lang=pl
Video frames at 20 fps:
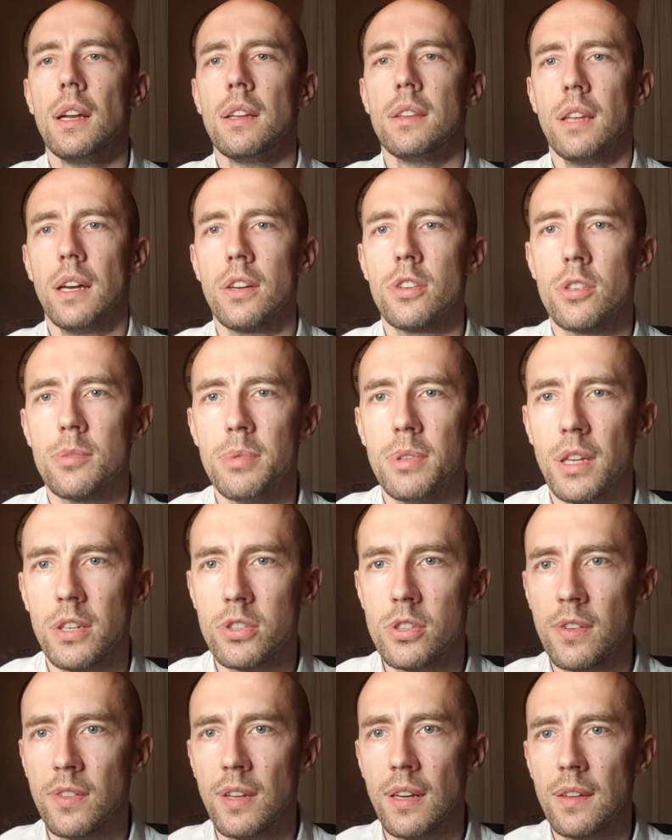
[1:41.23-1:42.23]
tak żeby
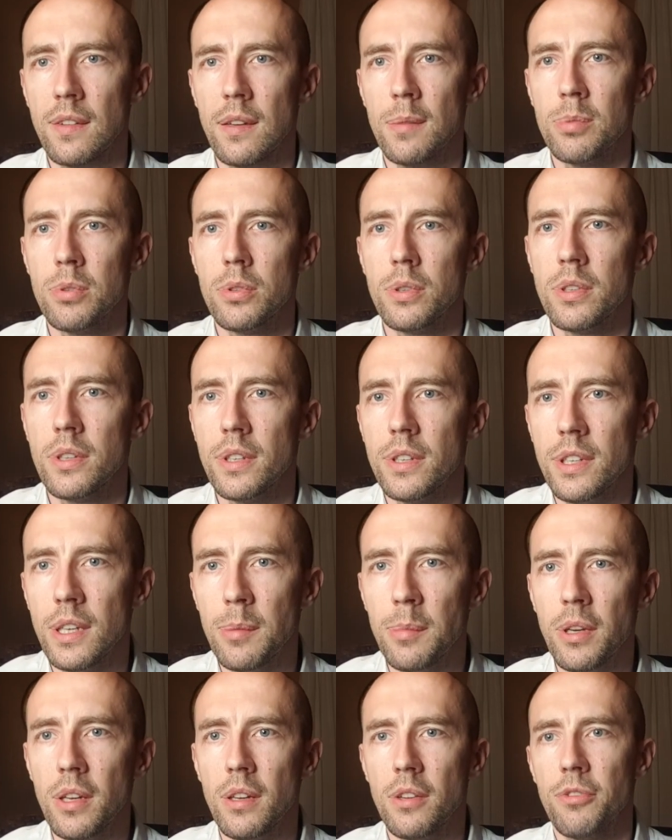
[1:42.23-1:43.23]
nasze serca były
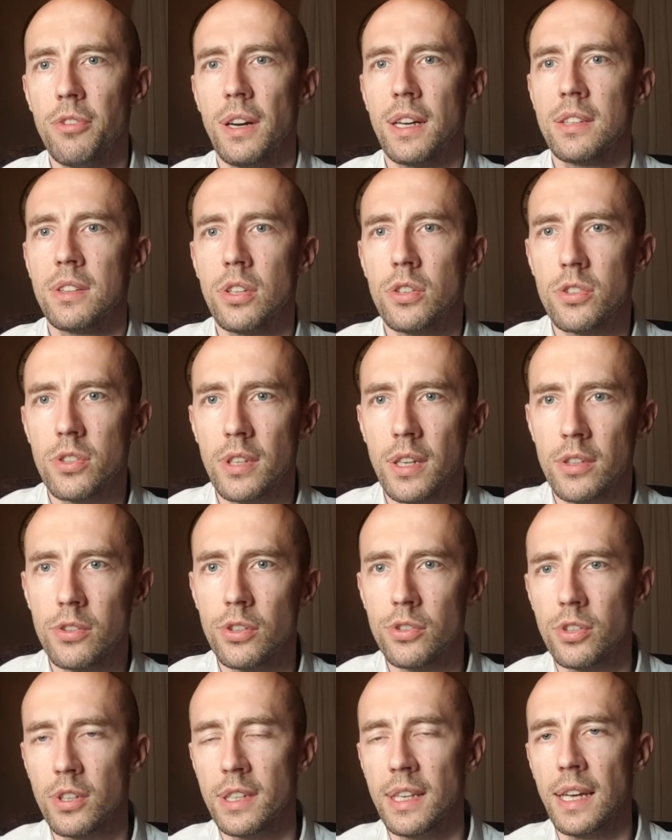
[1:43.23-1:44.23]
nimi faktycznie
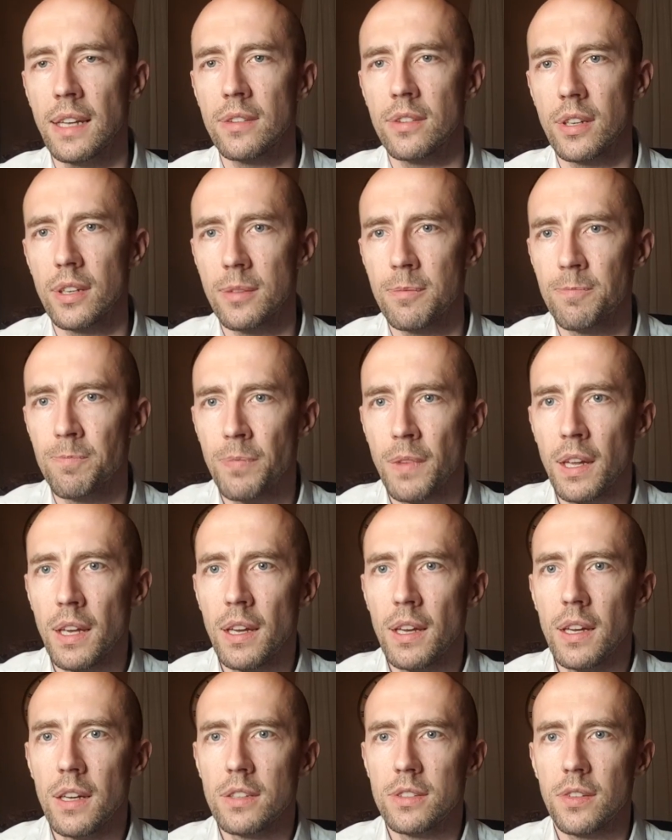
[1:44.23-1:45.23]
dotknięte.
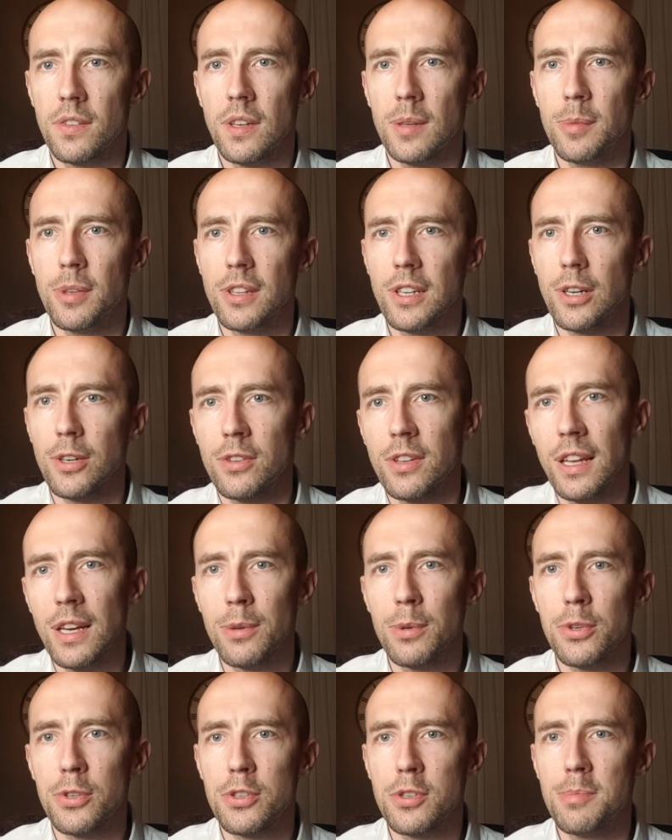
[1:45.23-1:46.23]
Czasami ta
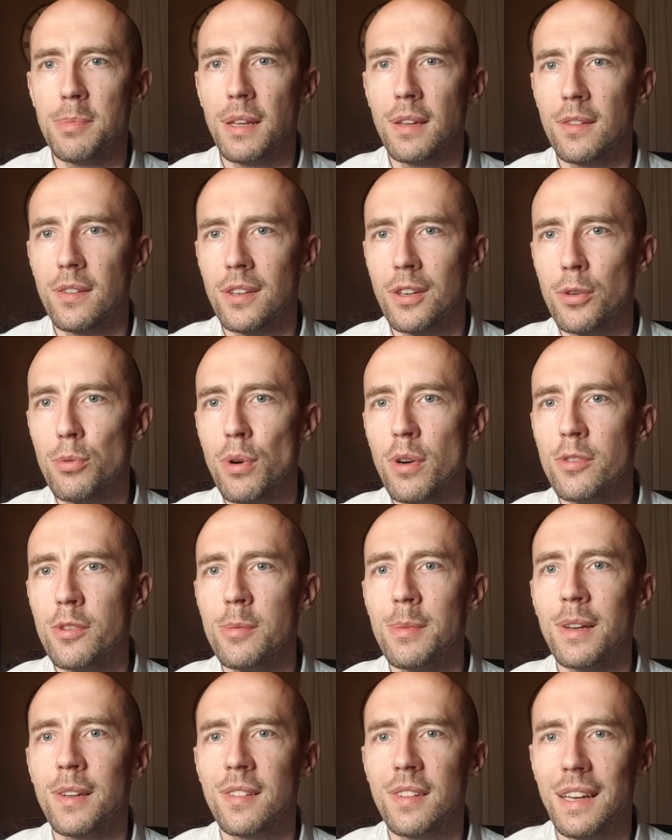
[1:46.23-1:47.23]
odległość między
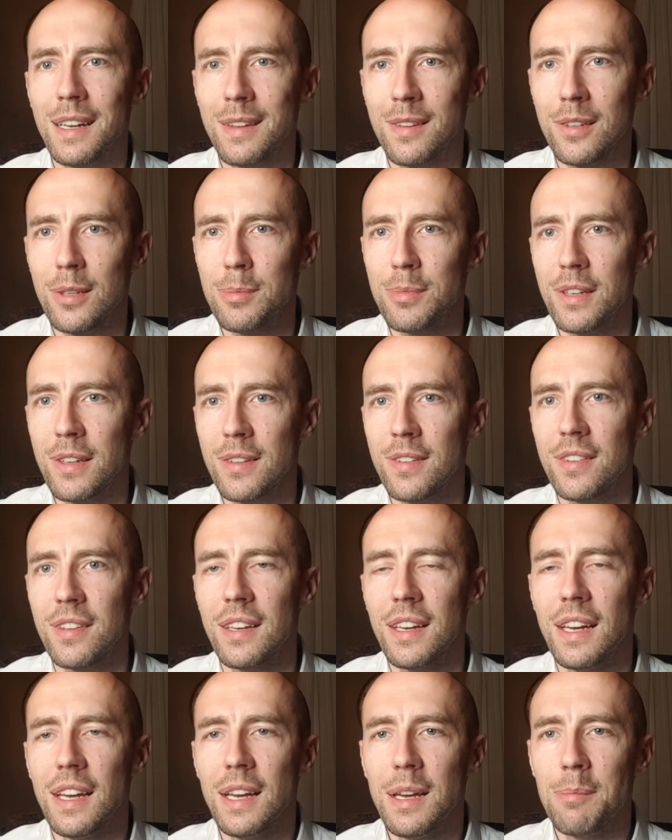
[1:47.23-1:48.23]
głową a sercem jest
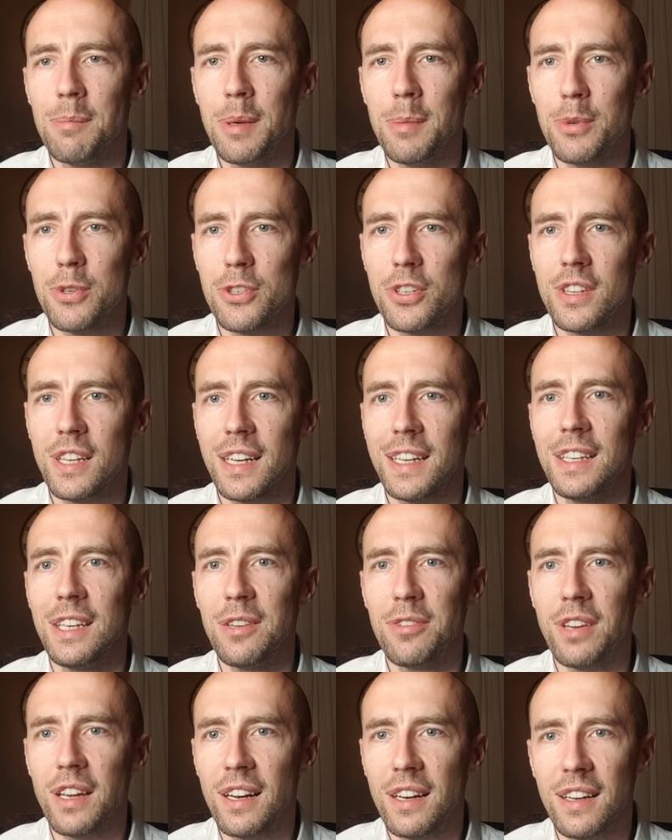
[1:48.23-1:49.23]
mimo że tak
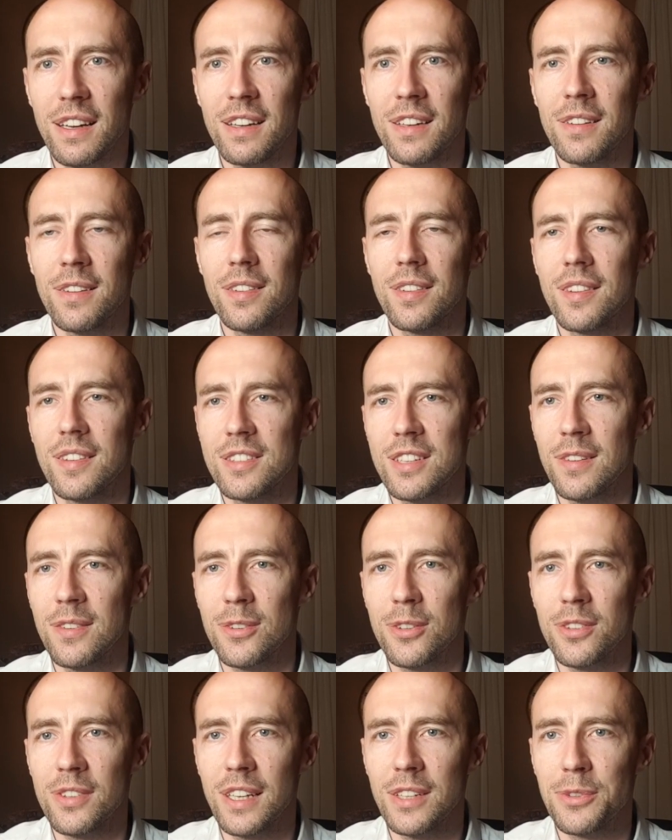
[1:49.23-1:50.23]
niewielka jest
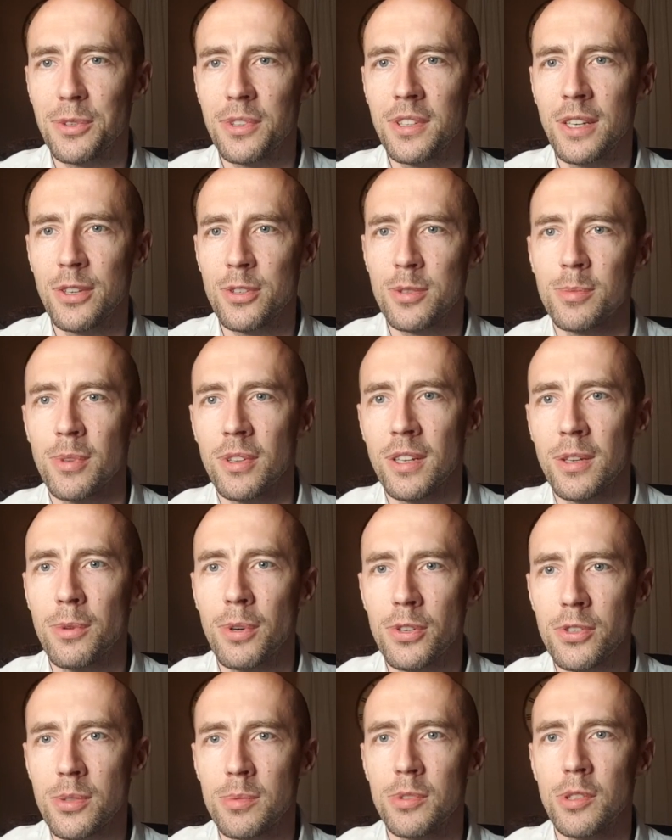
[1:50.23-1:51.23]
często najtrudniejszą
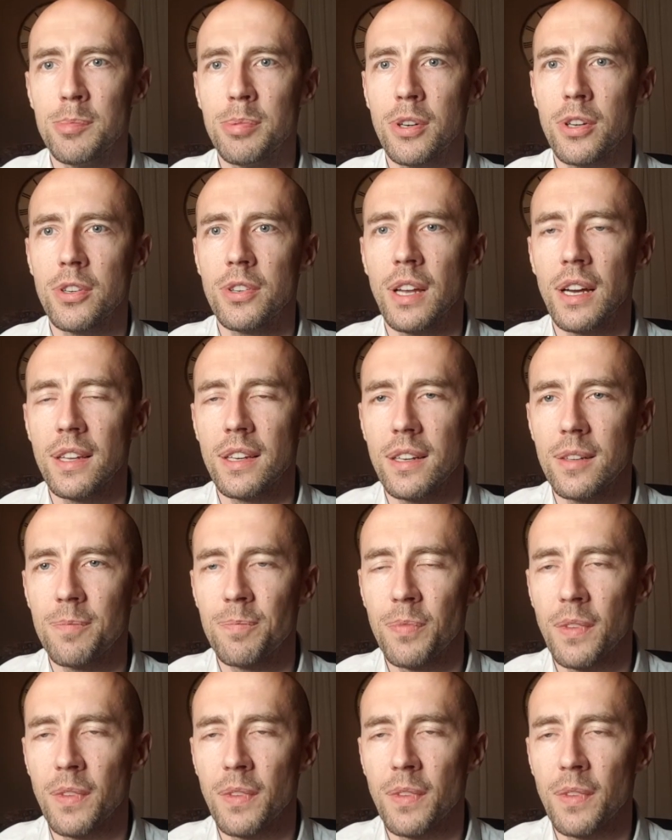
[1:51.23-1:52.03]
odległością do pokonania.